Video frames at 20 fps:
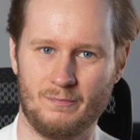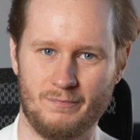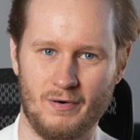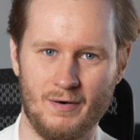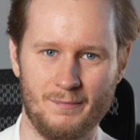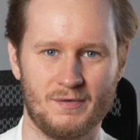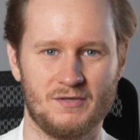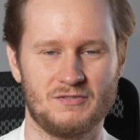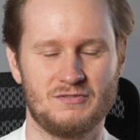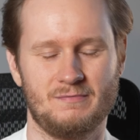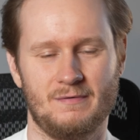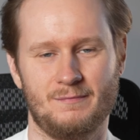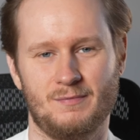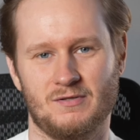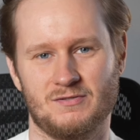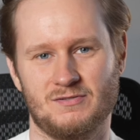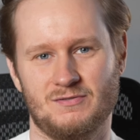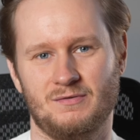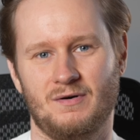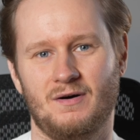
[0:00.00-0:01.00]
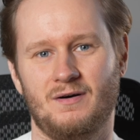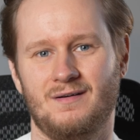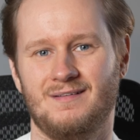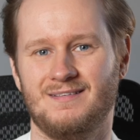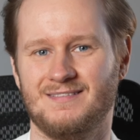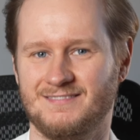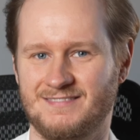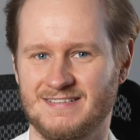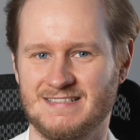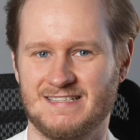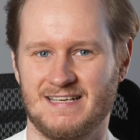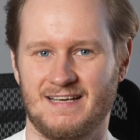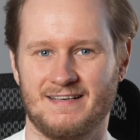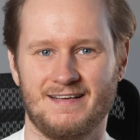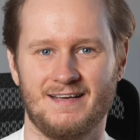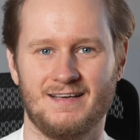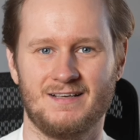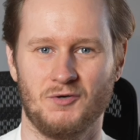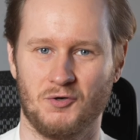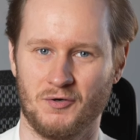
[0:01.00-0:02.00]
Poproś po prostu o
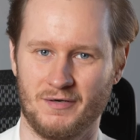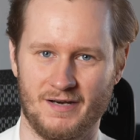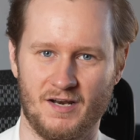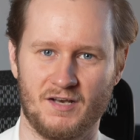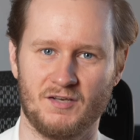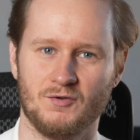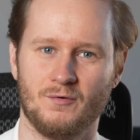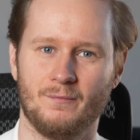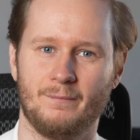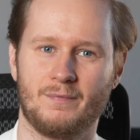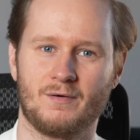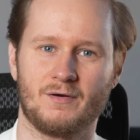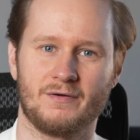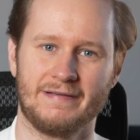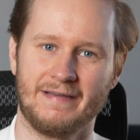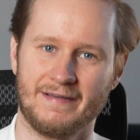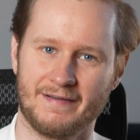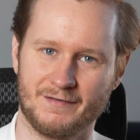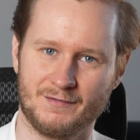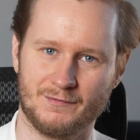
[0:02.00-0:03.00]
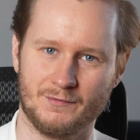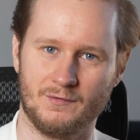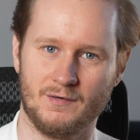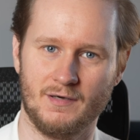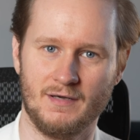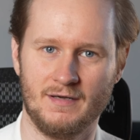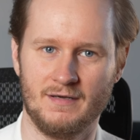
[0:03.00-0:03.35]
wycenę konkretną projektu.